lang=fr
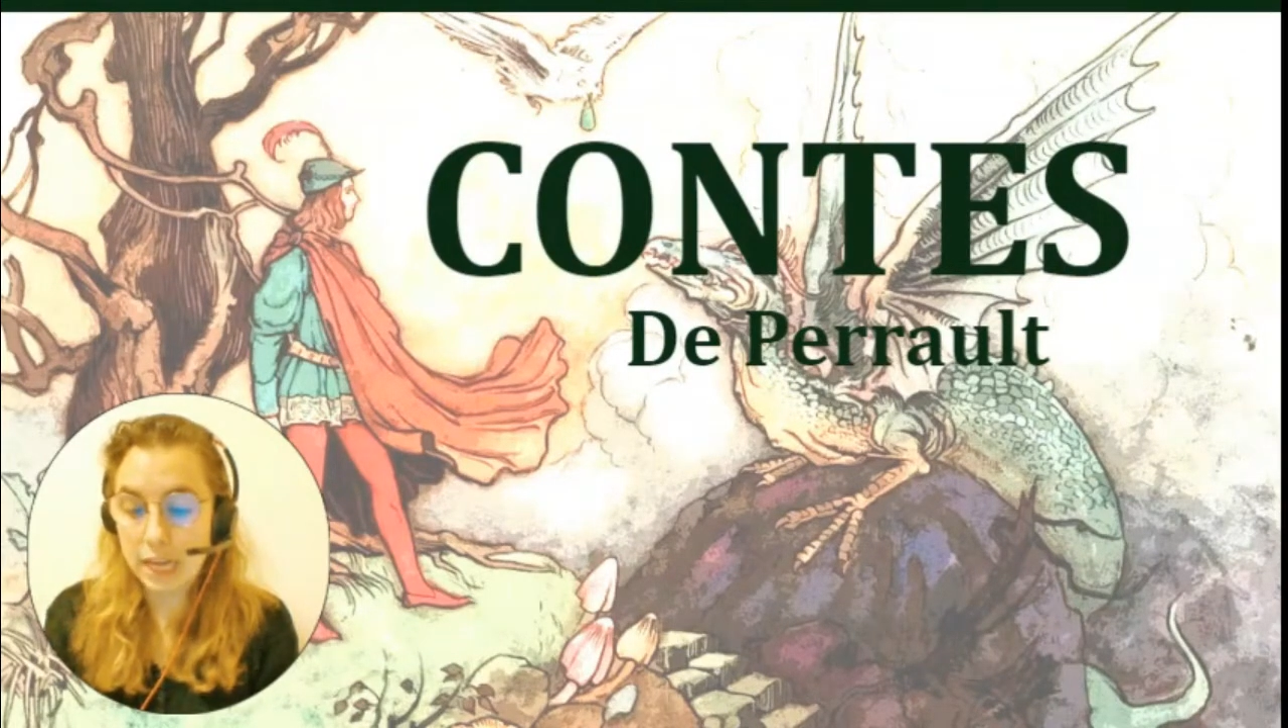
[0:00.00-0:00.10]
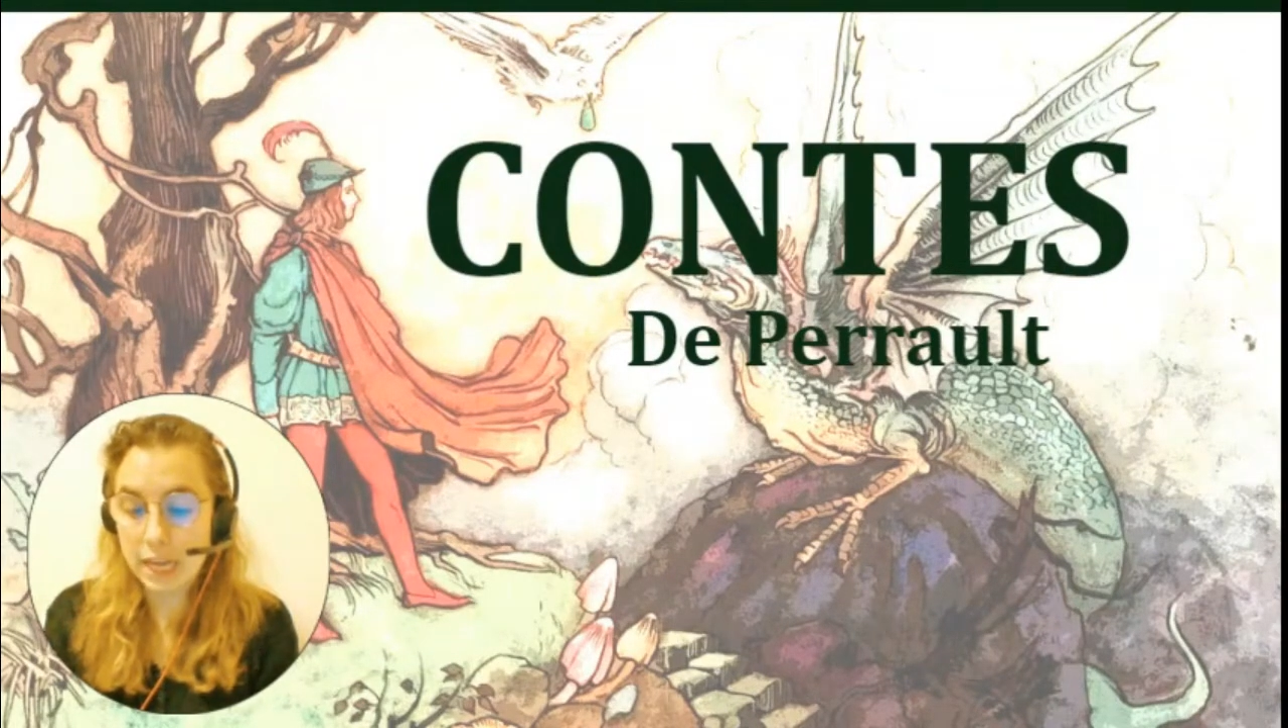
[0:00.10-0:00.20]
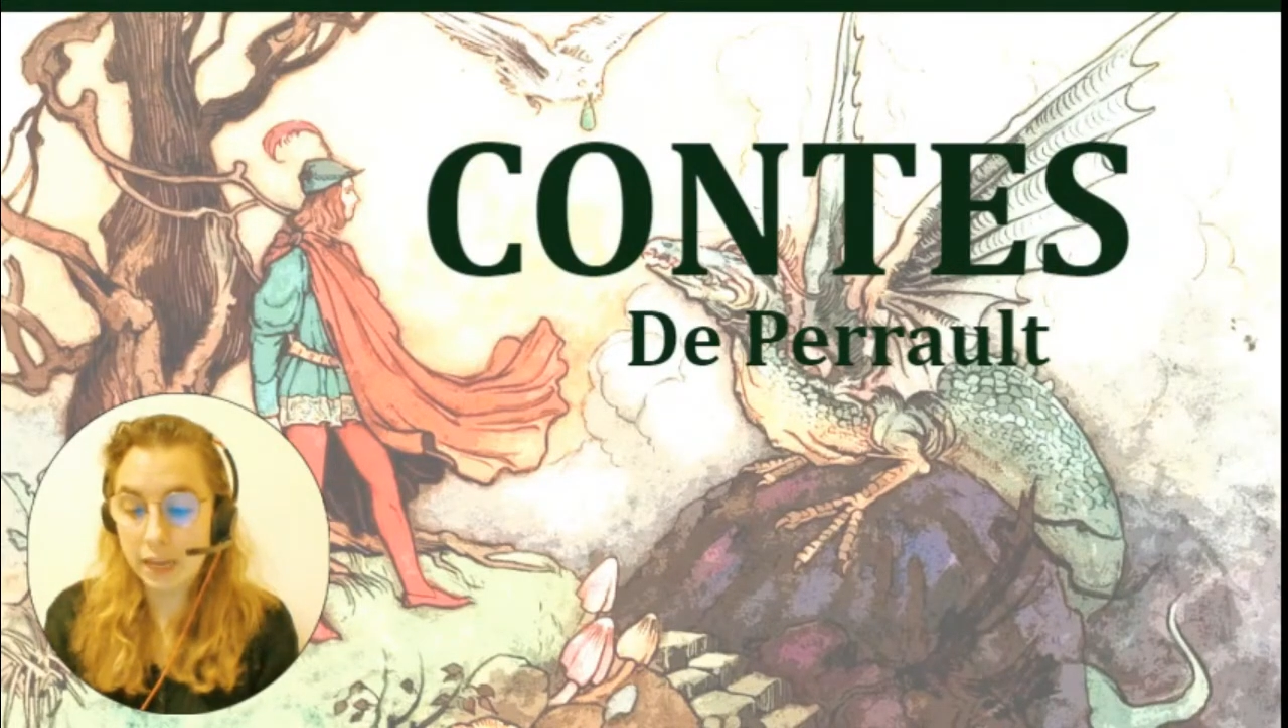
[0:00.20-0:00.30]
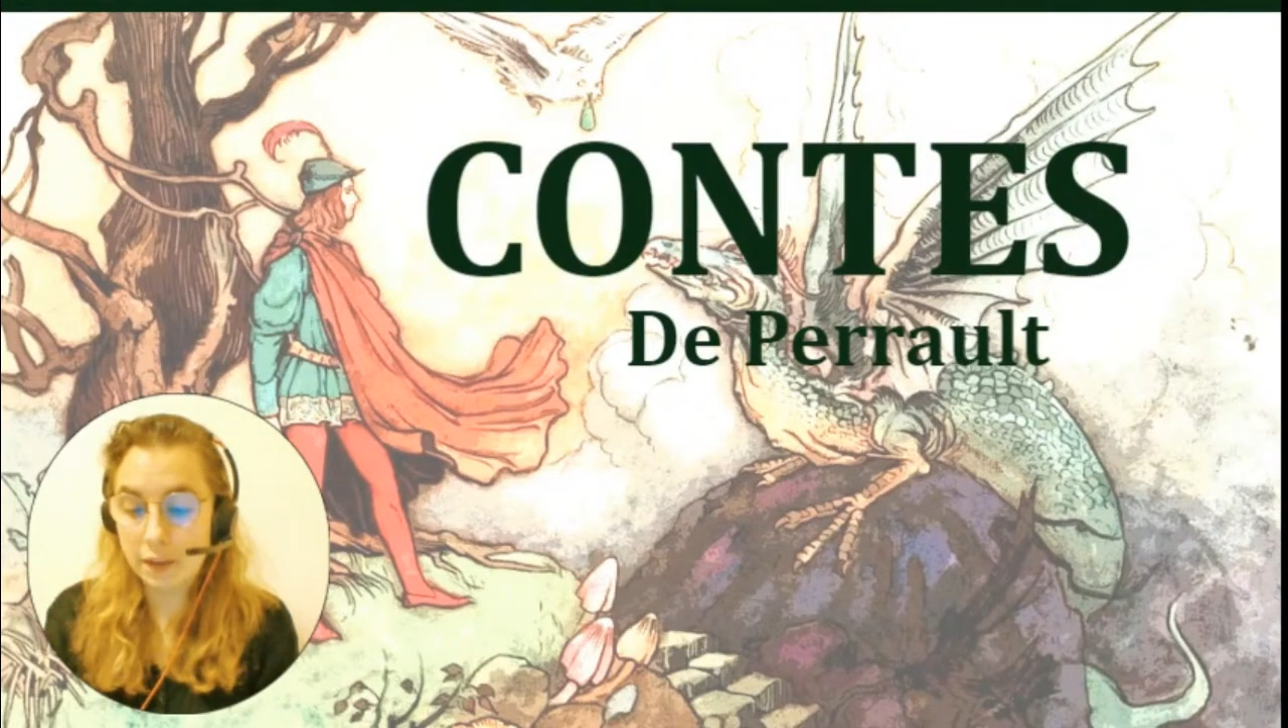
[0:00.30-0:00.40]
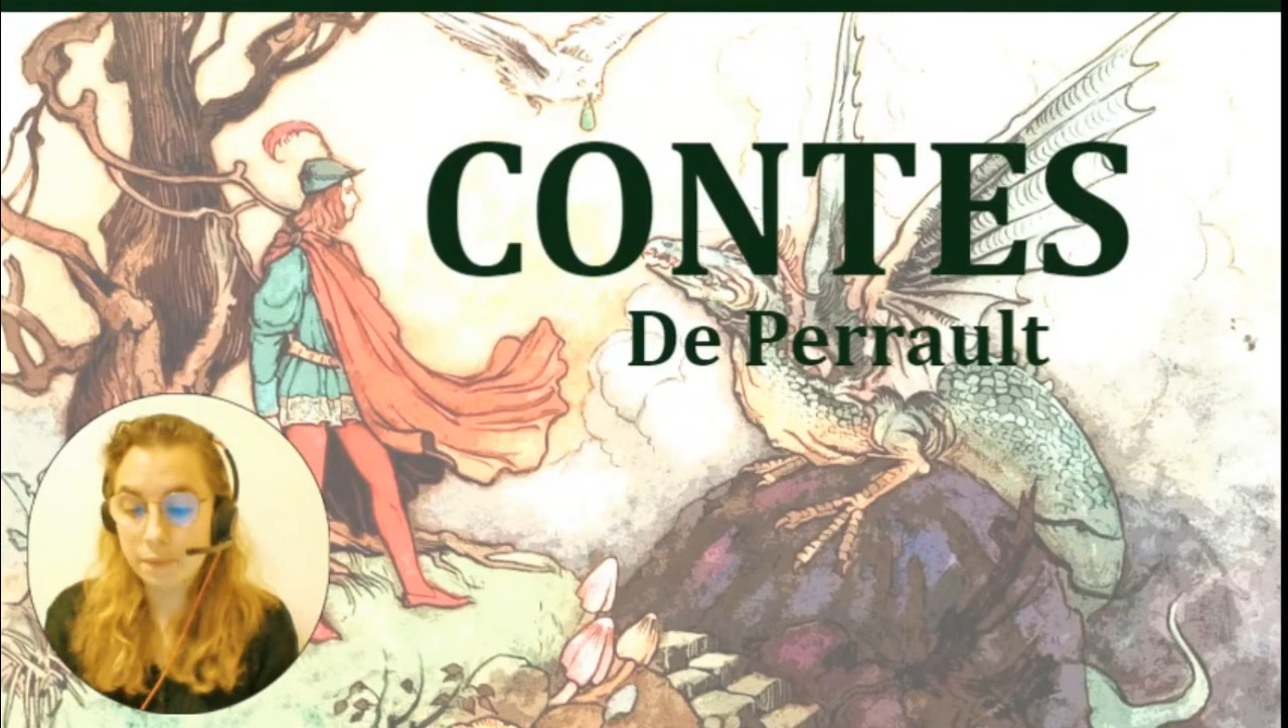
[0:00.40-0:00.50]

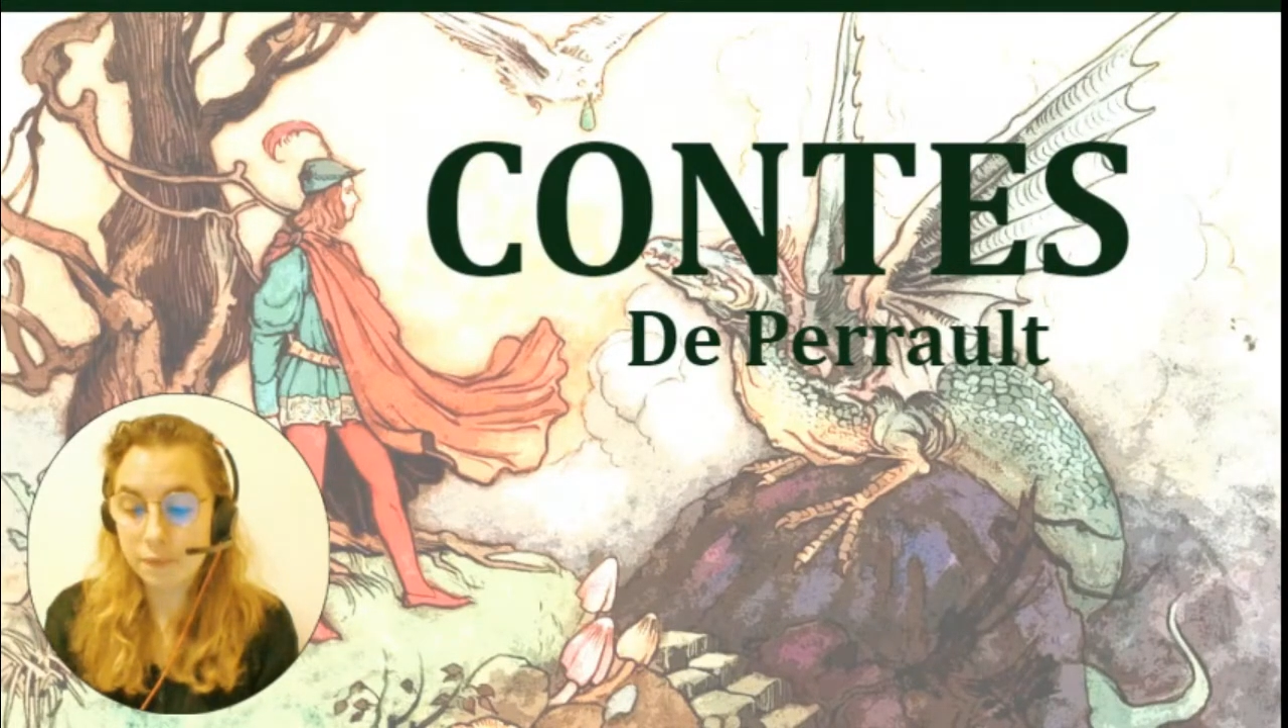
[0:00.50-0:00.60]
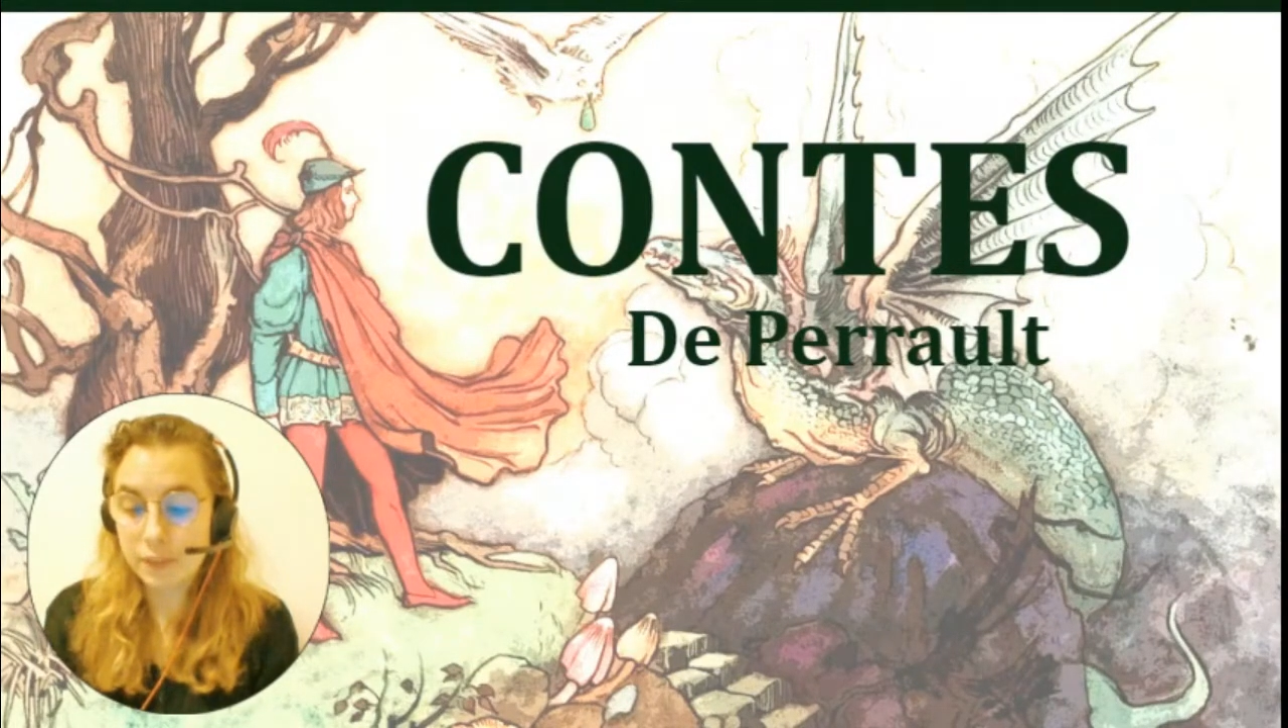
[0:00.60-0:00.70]
l'air